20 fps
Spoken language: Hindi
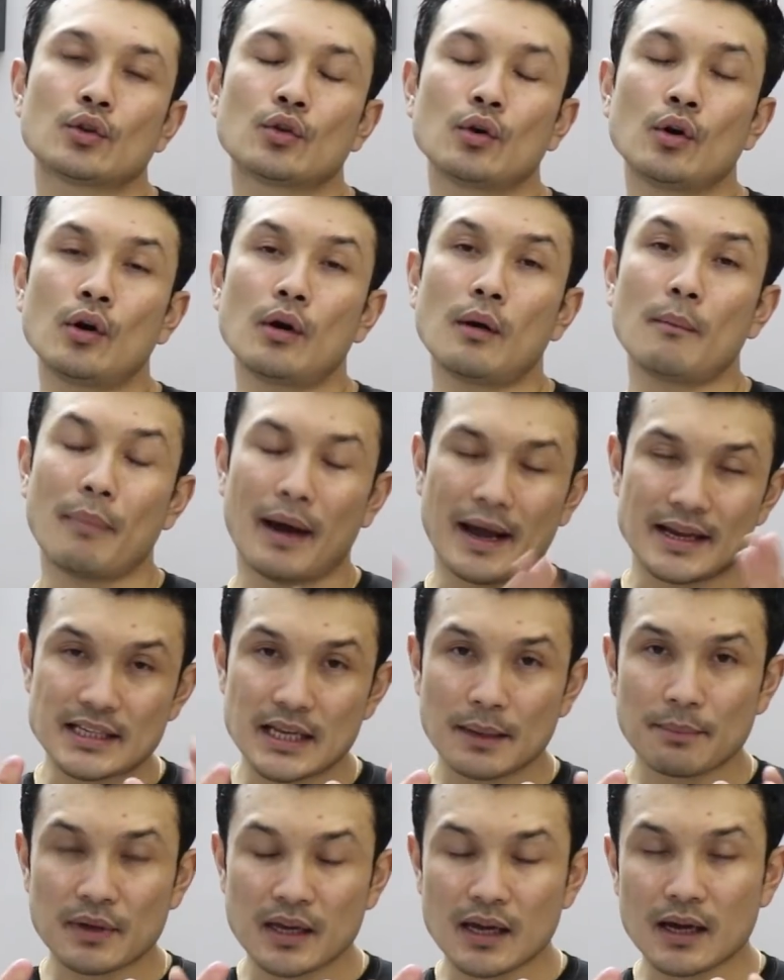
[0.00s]
तो
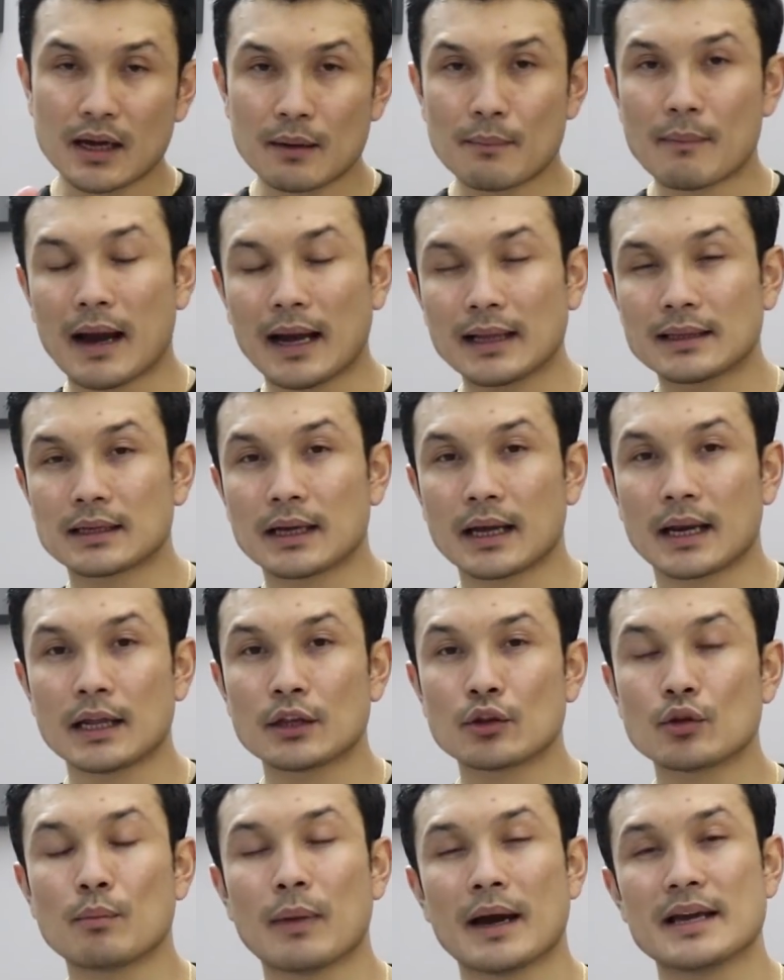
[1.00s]
बाइसेप की अगर बात
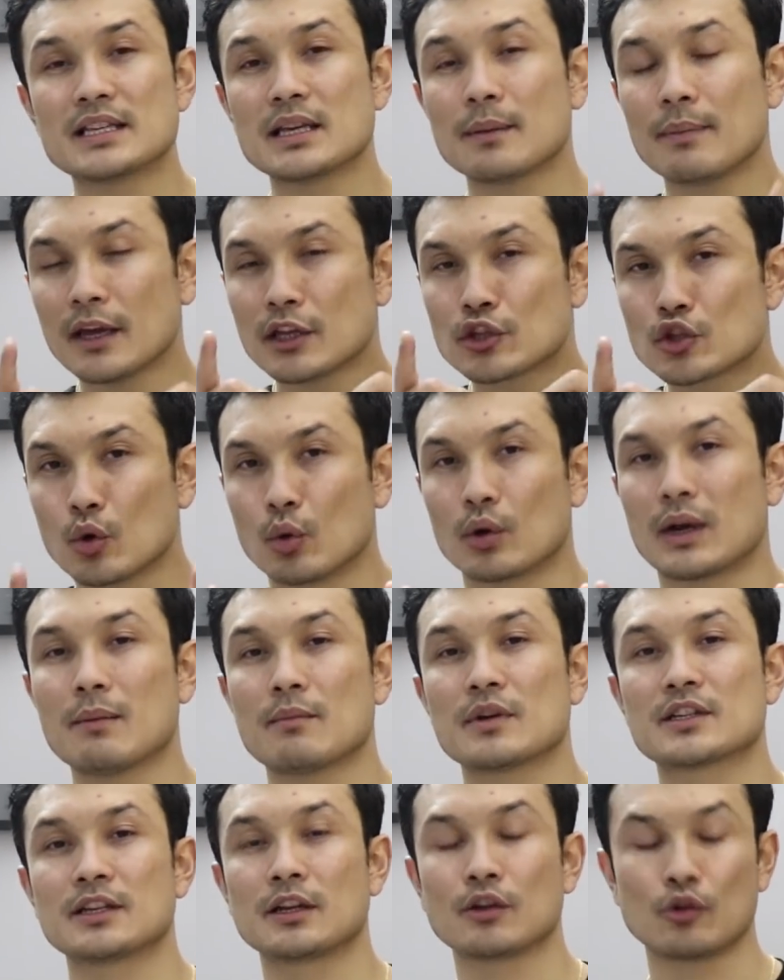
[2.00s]
करें तो बाइसेप एक छोटा
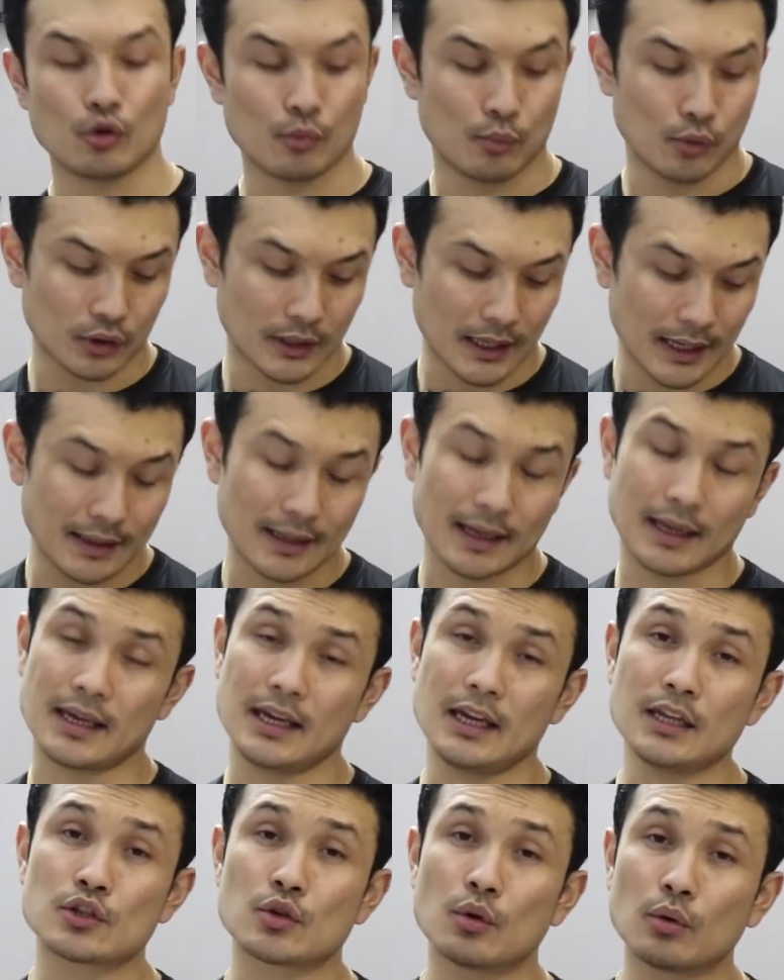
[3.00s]
मसल ग्रुप होता है
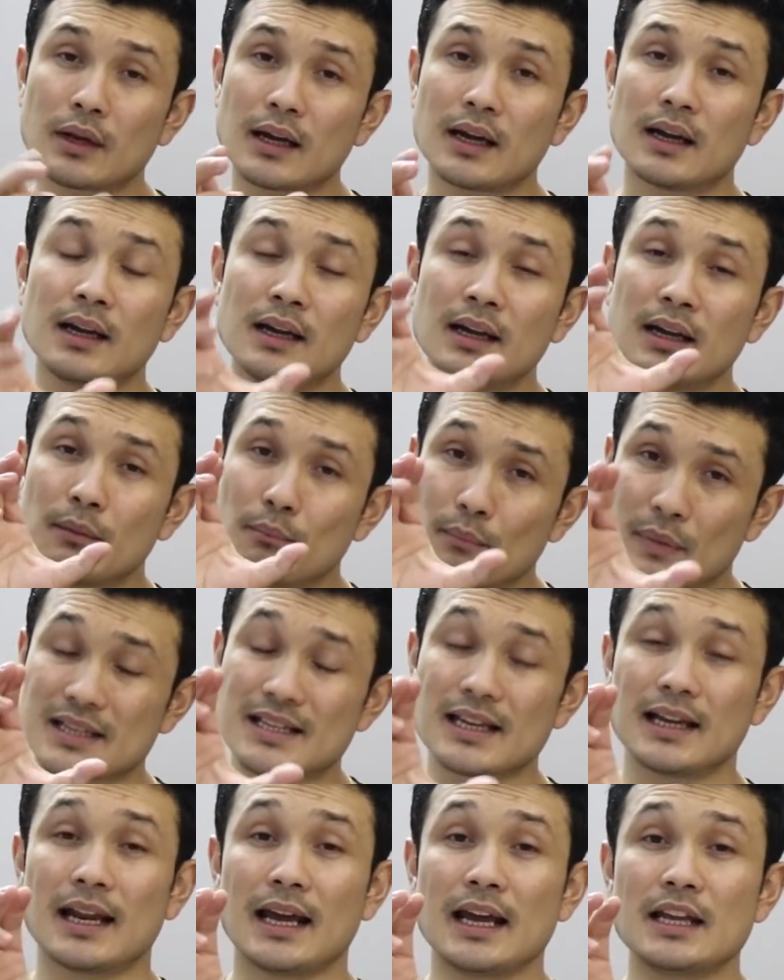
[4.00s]
देखिए छोटा
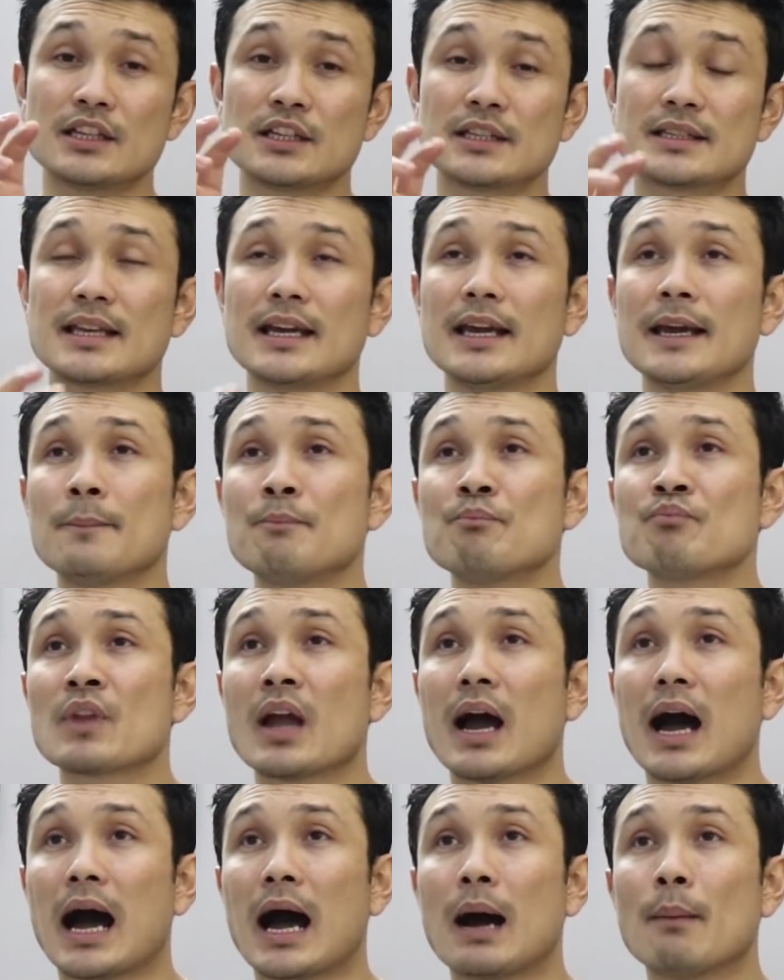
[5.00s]
मसल है जिसे
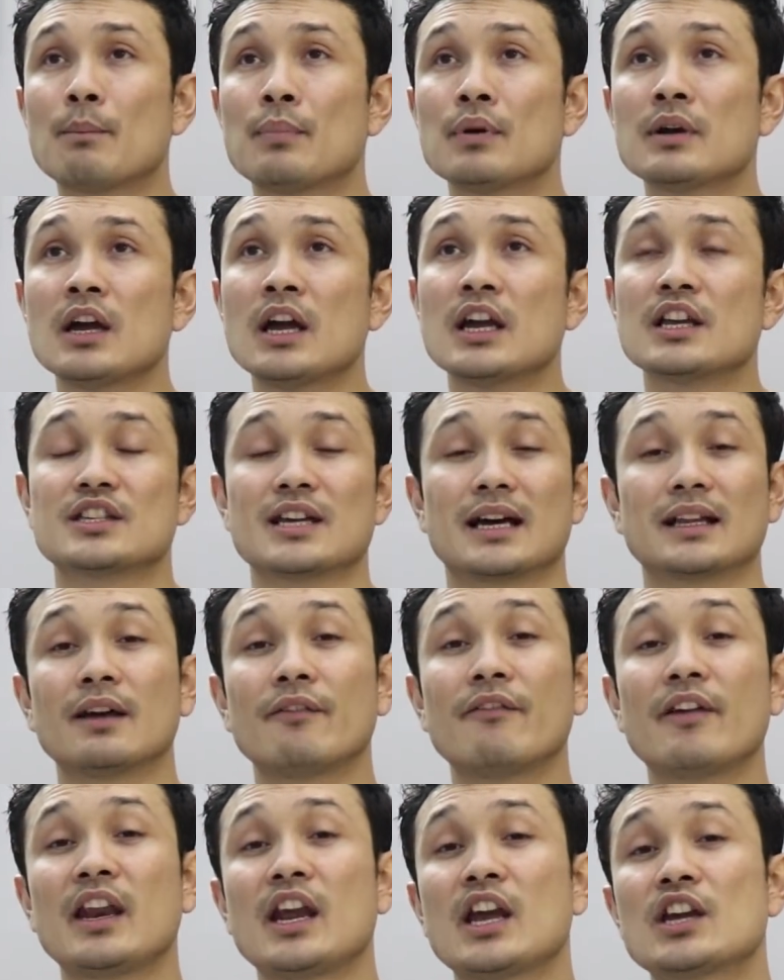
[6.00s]
आप ज़्यादा
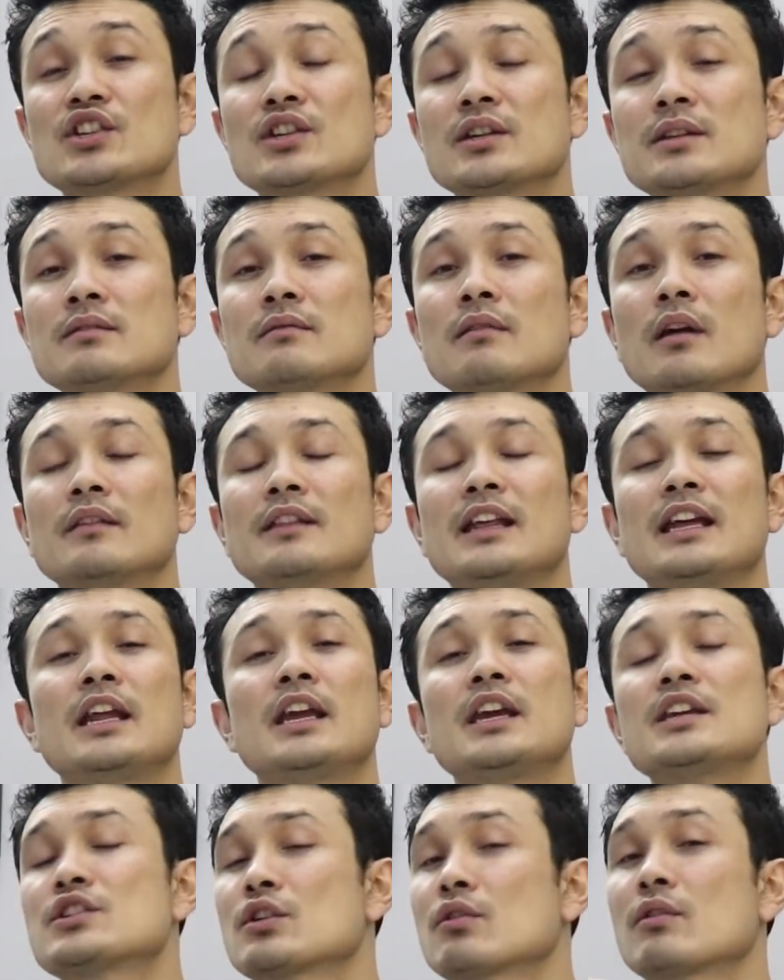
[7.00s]
वेरिएशन
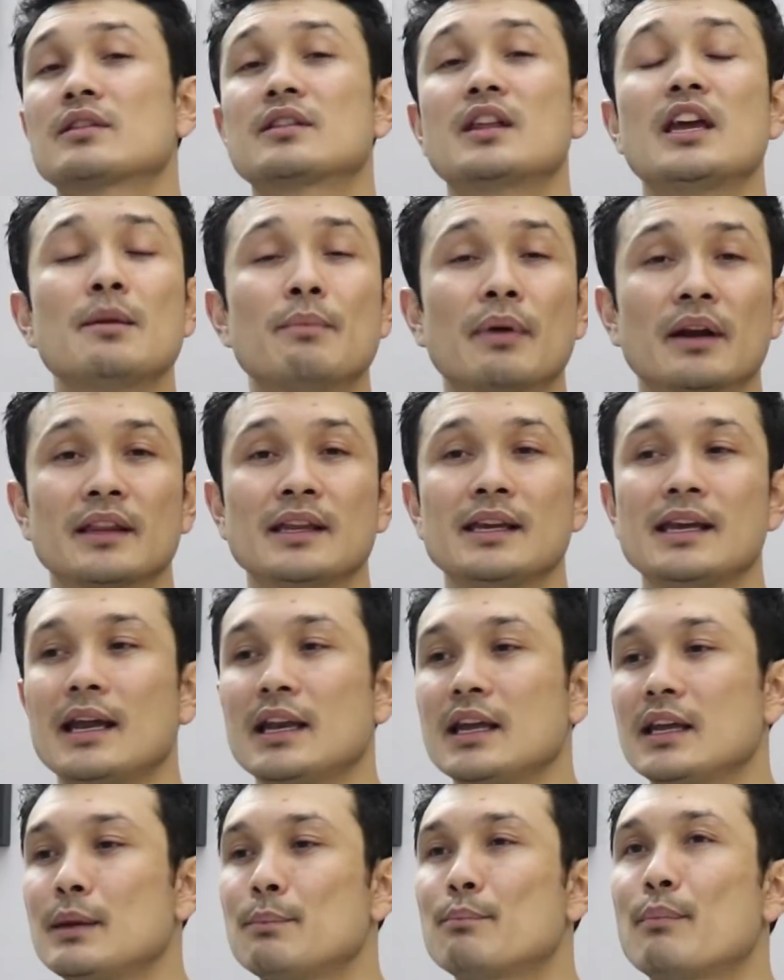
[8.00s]
देने की ज़रूरत नहीं पड़ती
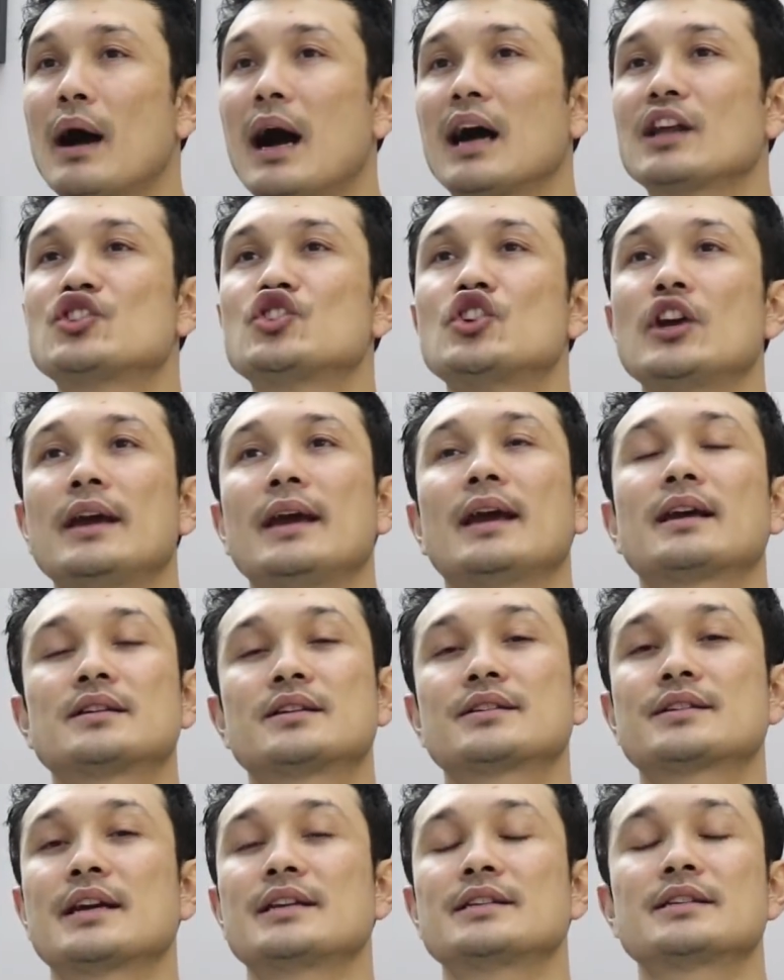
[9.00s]
यानी कि पाँच छः
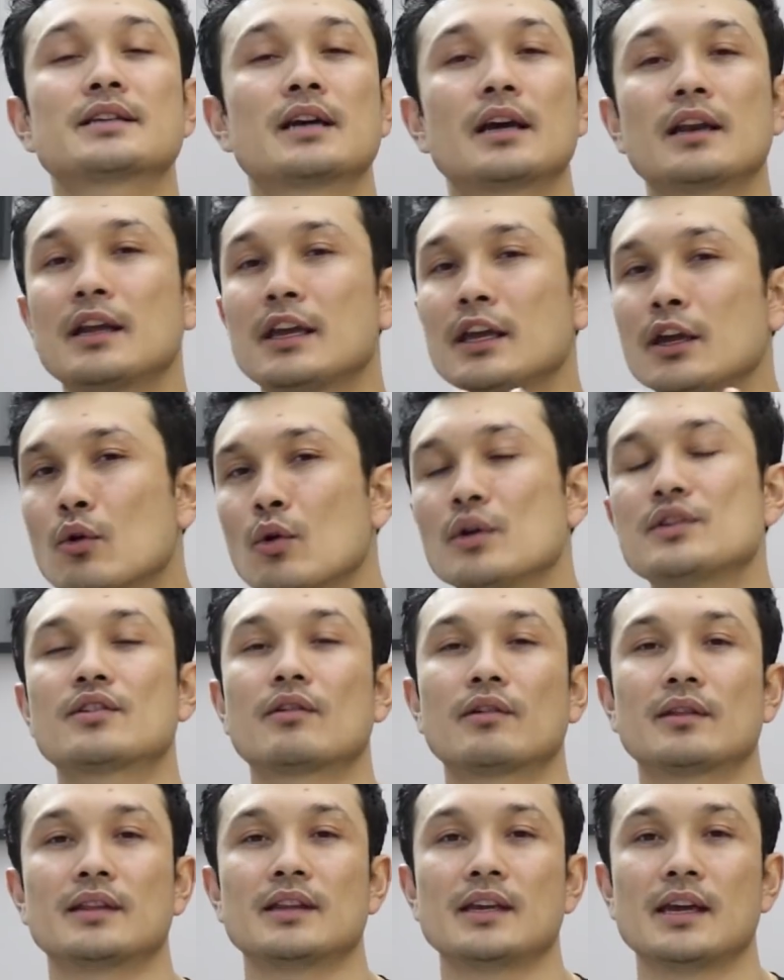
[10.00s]
एक्सरसाइजेस करने की कोई
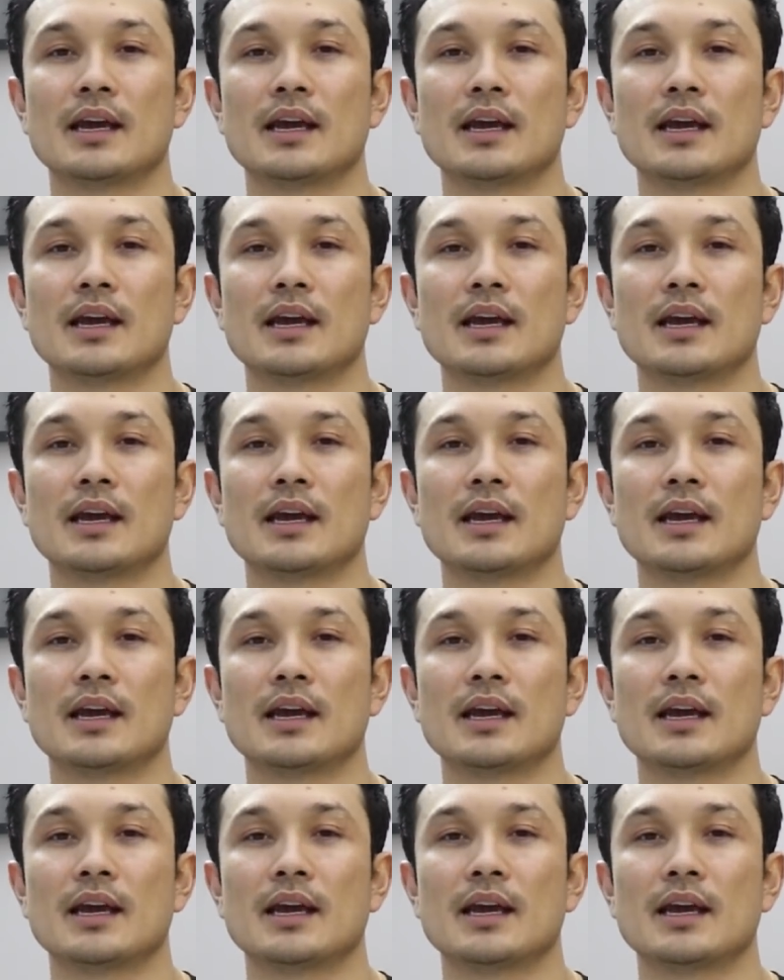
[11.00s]
ज़रूरत